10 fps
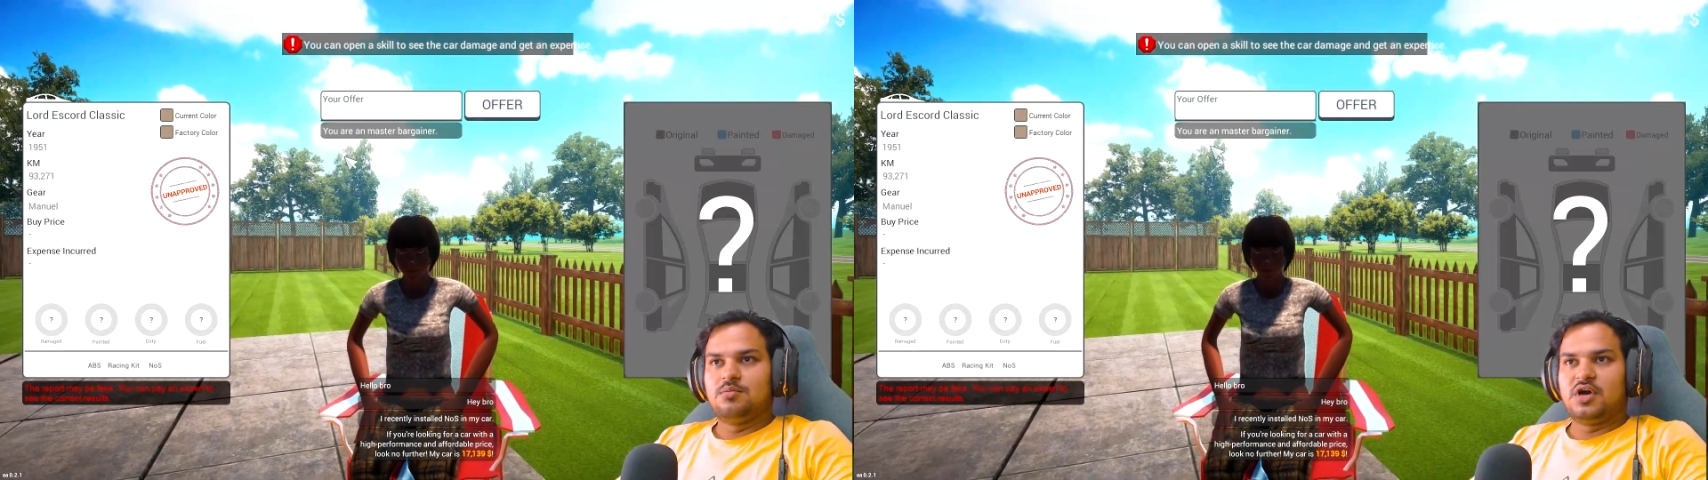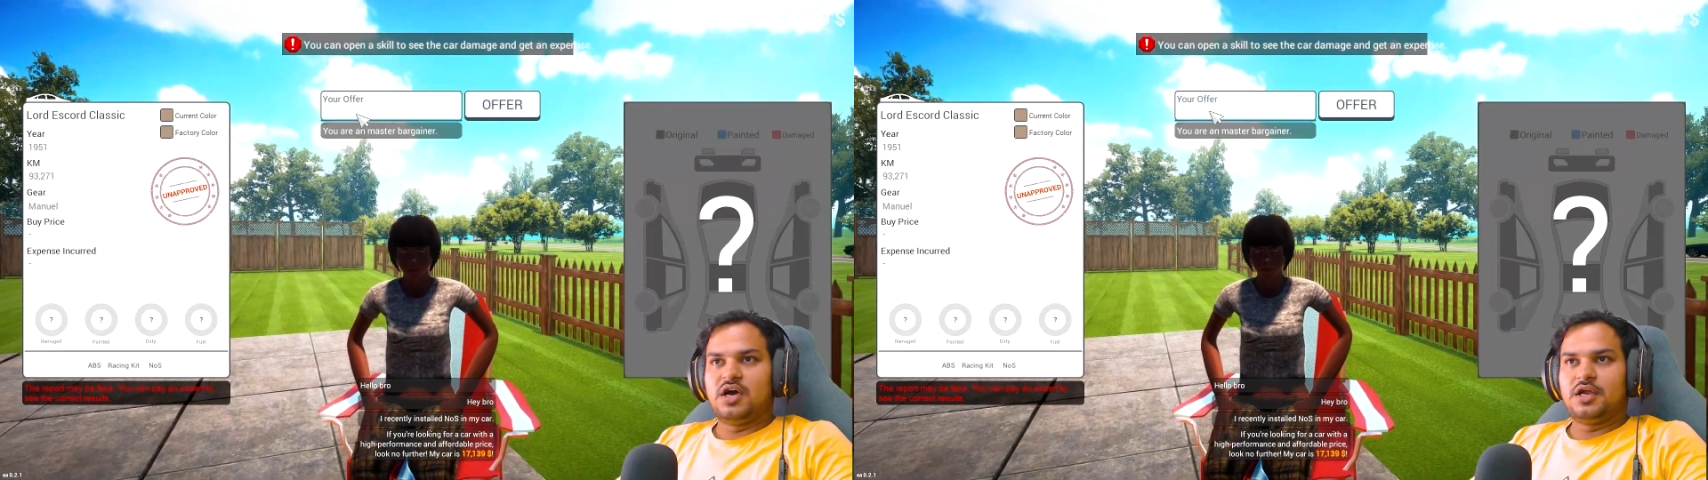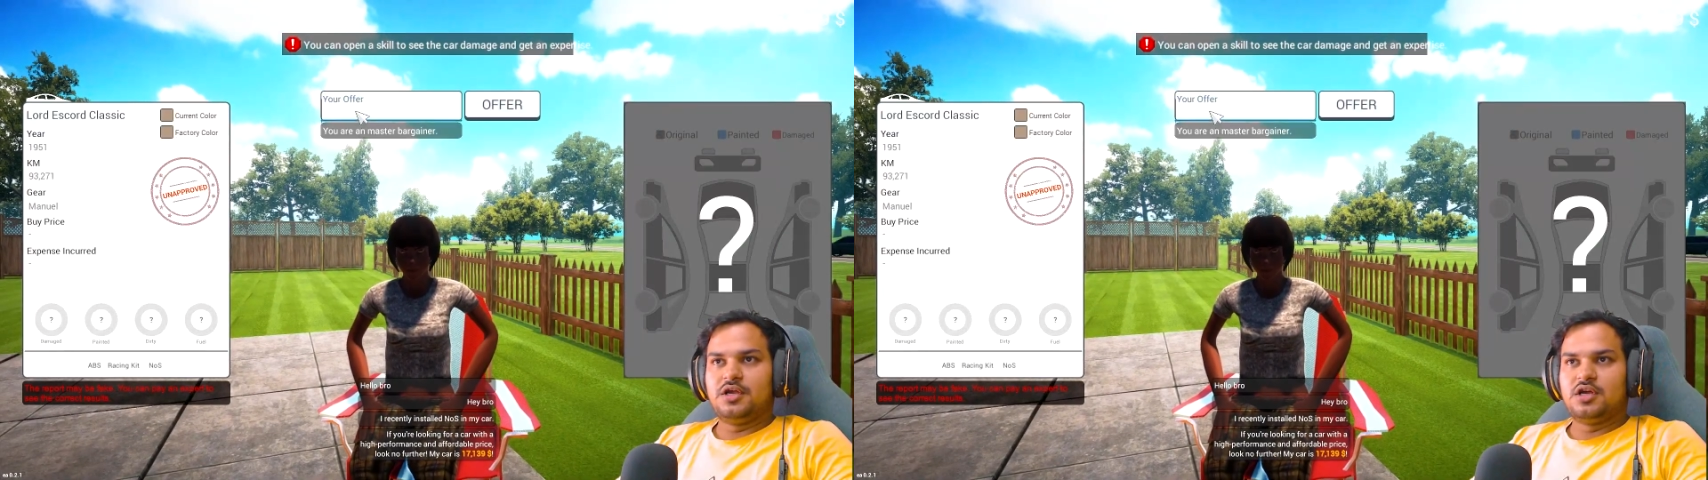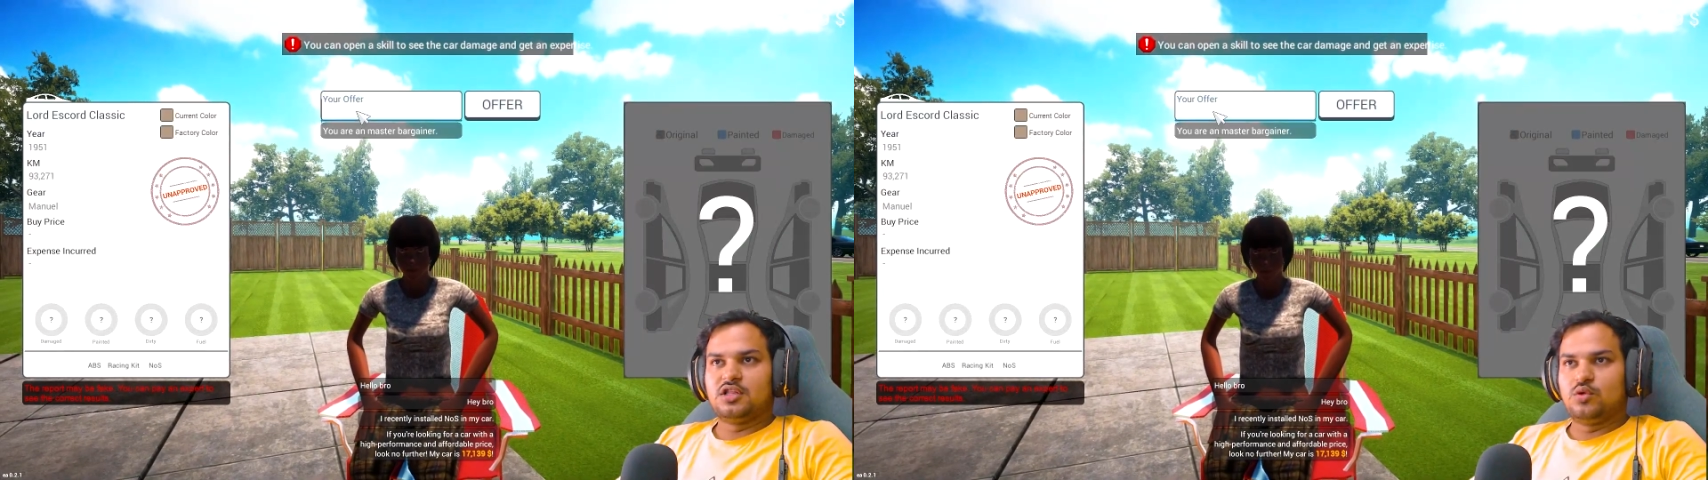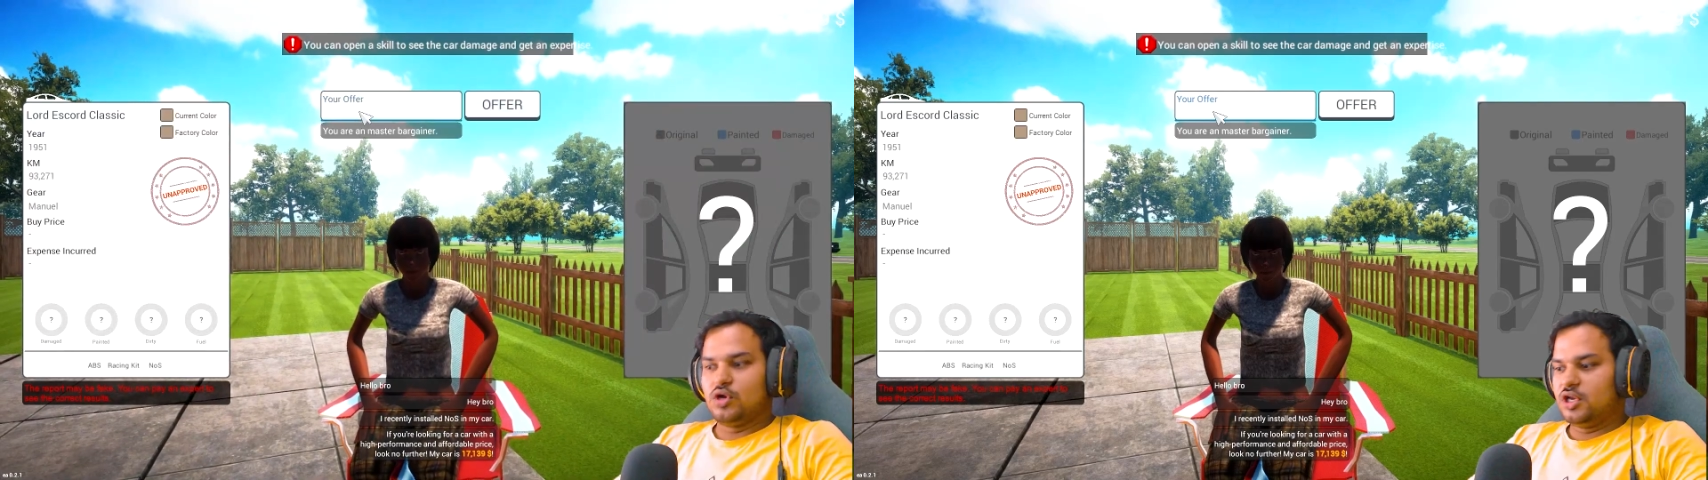बारगेन
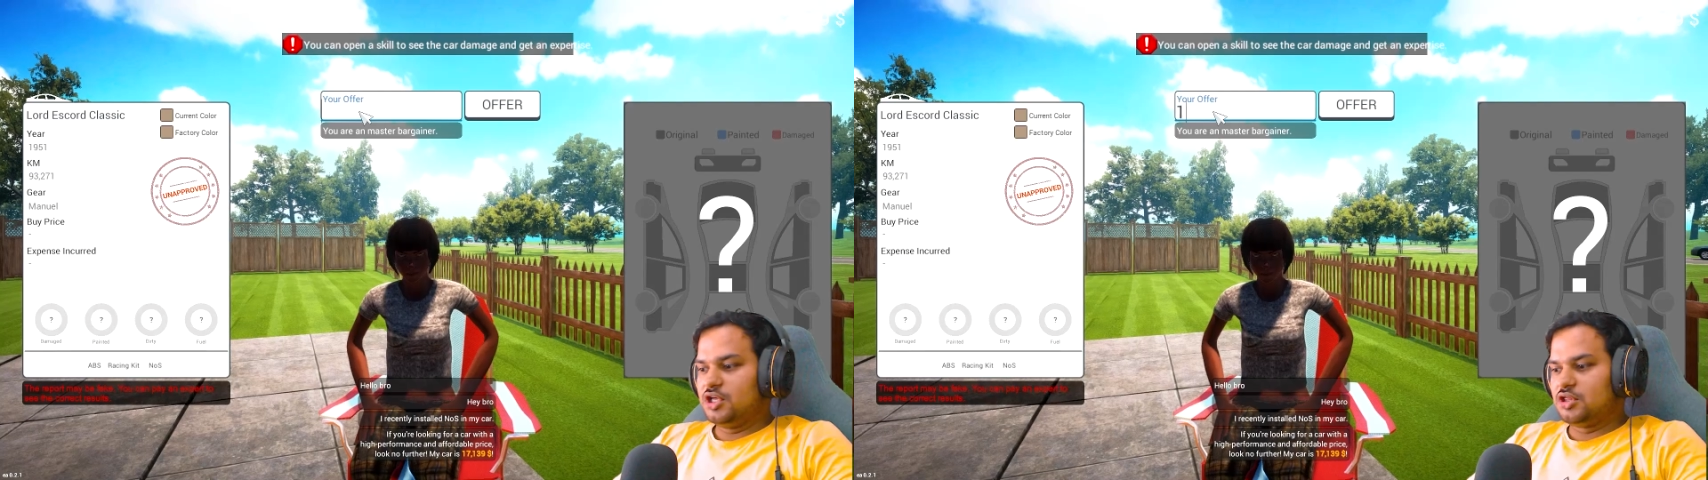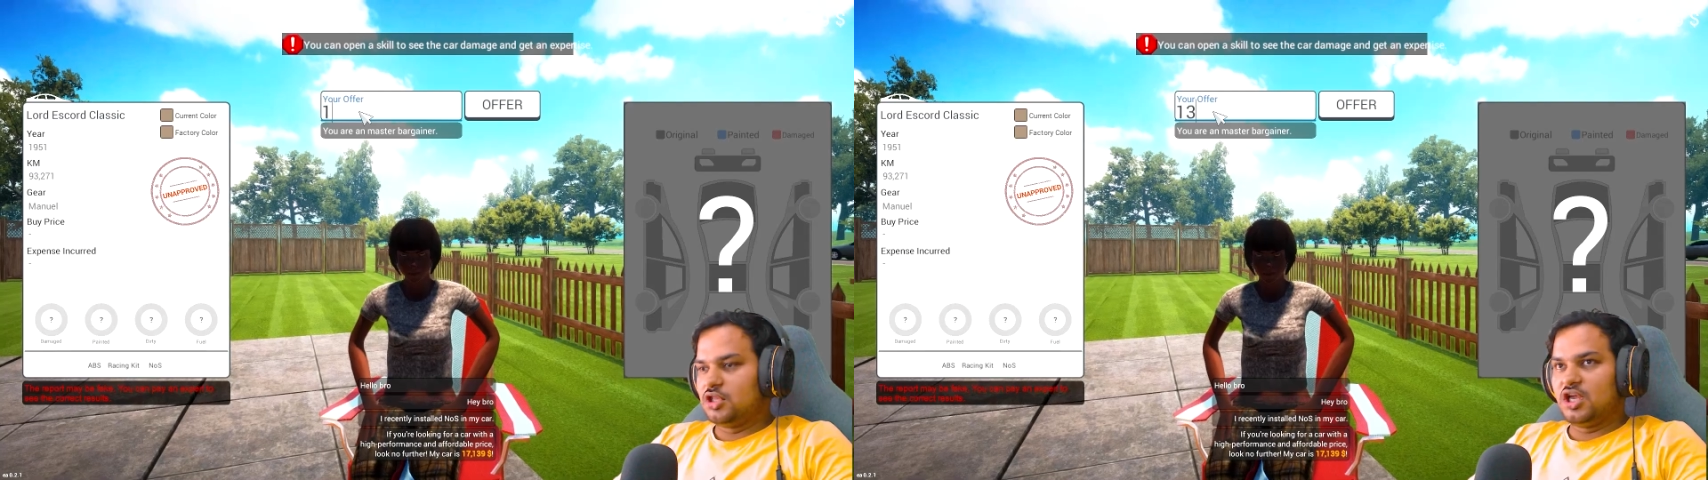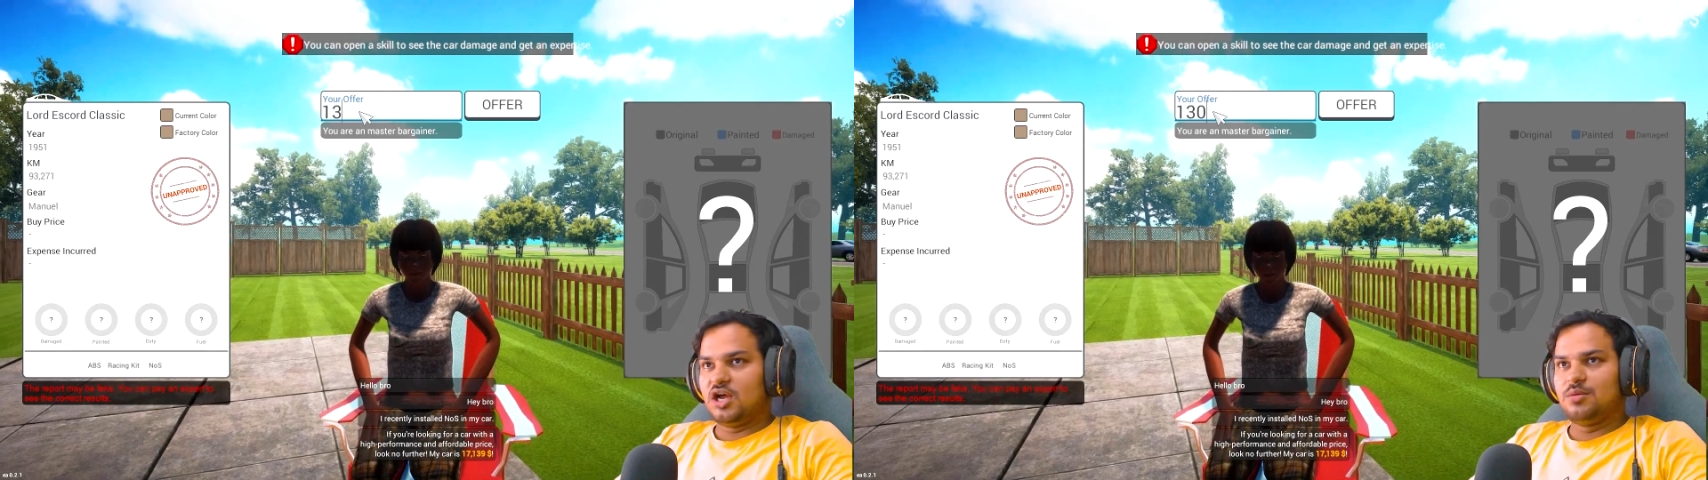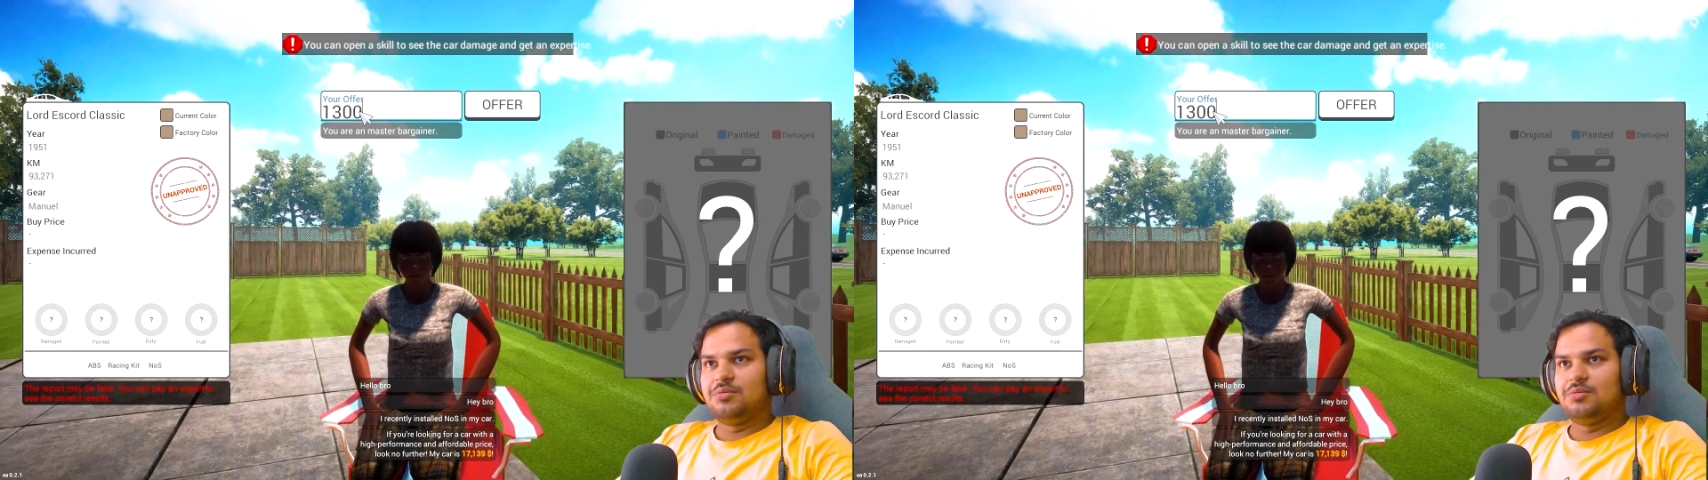करता हूँ अगर ये तेरह